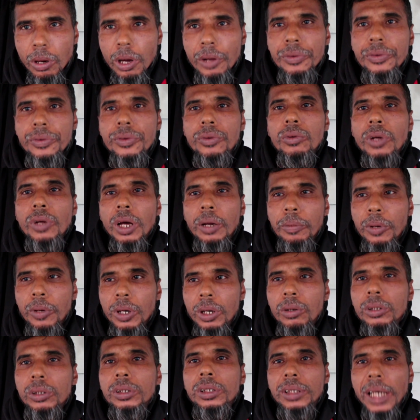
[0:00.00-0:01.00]
নন্স
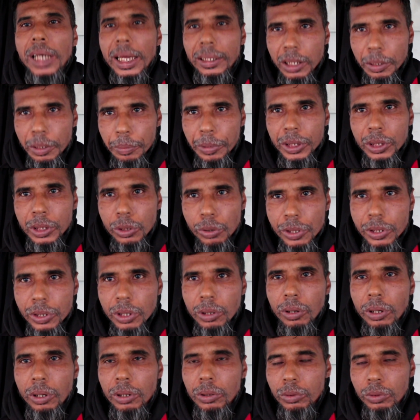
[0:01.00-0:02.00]
তারপরে নন্সে যাত্রী বেশি হয়েছে